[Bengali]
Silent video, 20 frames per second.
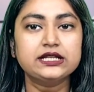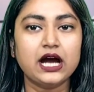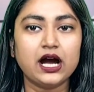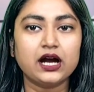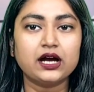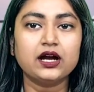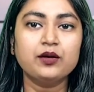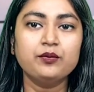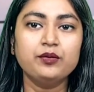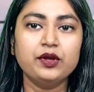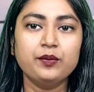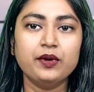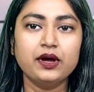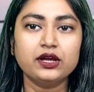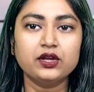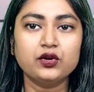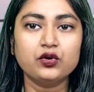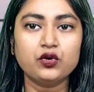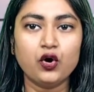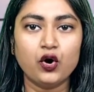ঢাকা
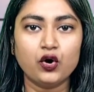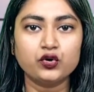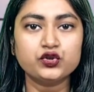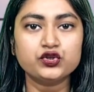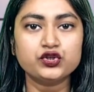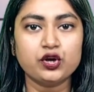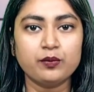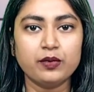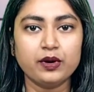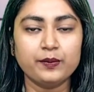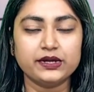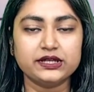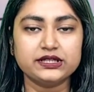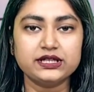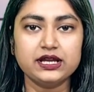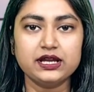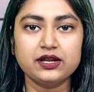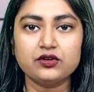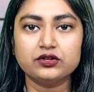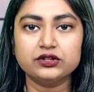বিভাগীয়
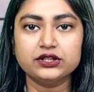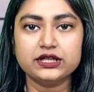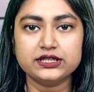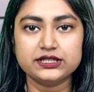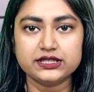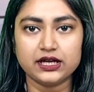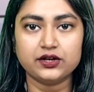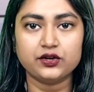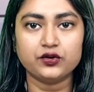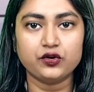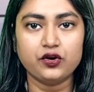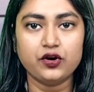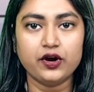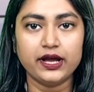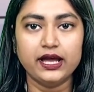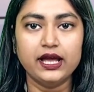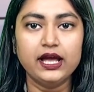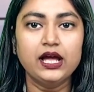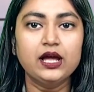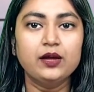গণসমাবেশে এই কথা জানানো
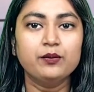হয়